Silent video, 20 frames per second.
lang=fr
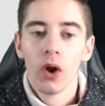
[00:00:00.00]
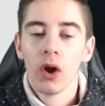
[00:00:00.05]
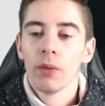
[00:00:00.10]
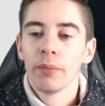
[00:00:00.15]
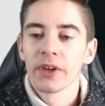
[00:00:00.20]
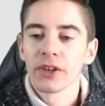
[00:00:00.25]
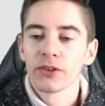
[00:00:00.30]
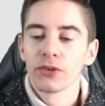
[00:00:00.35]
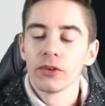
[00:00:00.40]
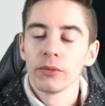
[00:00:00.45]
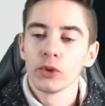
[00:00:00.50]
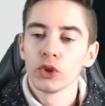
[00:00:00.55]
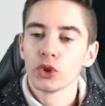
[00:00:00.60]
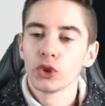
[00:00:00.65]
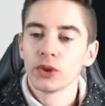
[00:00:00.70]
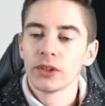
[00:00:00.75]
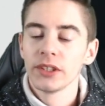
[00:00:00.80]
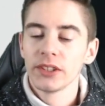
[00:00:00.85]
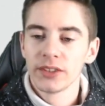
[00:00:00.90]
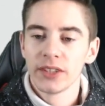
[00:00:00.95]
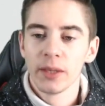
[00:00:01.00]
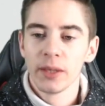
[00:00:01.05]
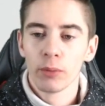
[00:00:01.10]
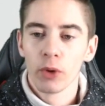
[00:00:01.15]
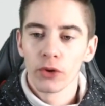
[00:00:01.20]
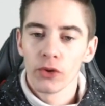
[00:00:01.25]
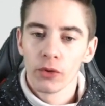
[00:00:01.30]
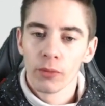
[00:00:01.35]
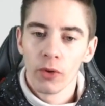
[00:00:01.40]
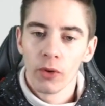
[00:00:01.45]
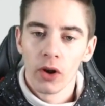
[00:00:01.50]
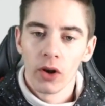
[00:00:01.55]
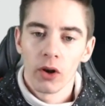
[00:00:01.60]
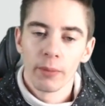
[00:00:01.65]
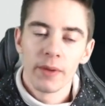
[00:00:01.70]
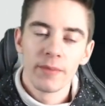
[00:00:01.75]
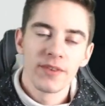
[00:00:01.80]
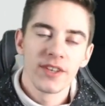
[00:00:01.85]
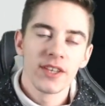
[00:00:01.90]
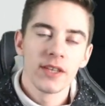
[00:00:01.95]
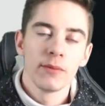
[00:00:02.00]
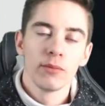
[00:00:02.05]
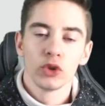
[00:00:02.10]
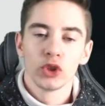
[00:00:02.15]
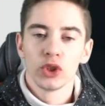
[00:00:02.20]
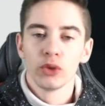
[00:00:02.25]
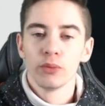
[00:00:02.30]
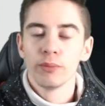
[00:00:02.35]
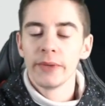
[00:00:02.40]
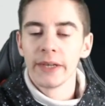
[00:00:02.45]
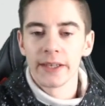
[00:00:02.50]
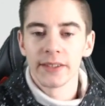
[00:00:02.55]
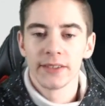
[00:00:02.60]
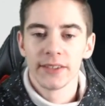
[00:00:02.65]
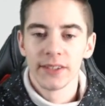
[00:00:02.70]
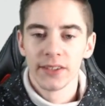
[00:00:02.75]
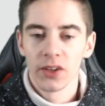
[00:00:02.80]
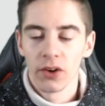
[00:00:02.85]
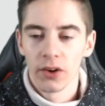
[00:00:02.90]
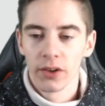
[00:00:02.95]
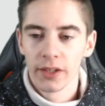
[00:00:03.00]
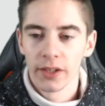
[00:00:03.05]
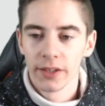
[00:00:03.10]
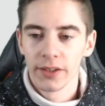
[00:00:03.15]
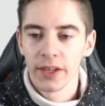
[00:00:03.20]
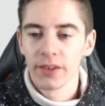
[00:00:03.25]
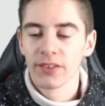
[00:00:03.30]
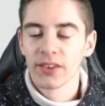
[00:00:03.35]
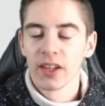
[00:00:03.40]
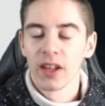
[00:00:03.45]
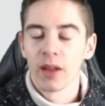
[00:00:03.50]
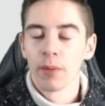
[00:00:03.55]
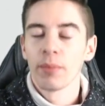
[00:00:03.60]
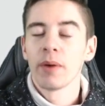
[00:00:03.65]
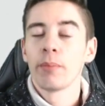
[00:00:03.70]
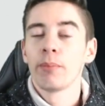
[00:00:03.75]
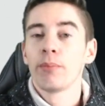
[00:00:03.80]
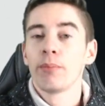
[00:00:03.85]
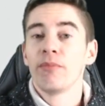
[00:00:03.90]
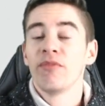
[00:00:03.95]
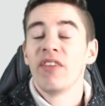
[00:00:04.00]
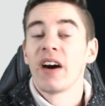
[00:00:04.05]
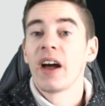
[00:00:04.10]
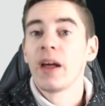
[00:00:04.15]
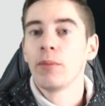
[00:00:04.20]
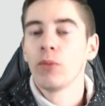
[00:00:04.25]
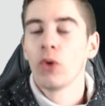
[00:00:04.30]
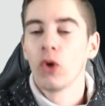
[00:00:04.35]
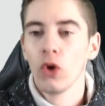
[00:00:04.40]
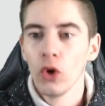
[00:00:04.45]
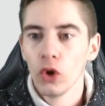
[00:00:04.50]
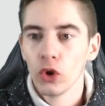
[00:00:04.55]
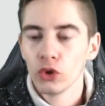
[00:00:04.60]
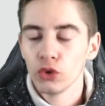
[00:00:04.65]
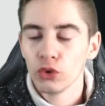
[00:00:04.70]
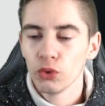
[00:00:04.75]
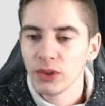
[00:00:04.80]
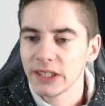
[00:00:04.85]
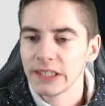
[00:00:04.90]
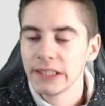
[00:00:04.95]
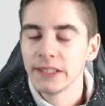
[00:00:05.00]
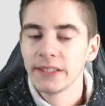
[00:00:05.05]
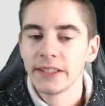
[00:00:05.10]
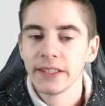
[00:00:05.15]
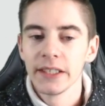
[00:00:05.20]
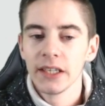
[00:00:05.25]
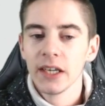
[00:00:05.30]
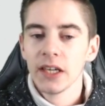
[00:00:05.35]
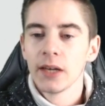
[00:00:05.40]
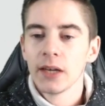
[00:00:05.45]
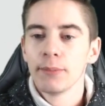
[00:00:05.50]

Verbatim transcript: Personnellement j'utilise débordement, alors même si je rester derrière en attaque, ça n'a pas vraiment d'utilité,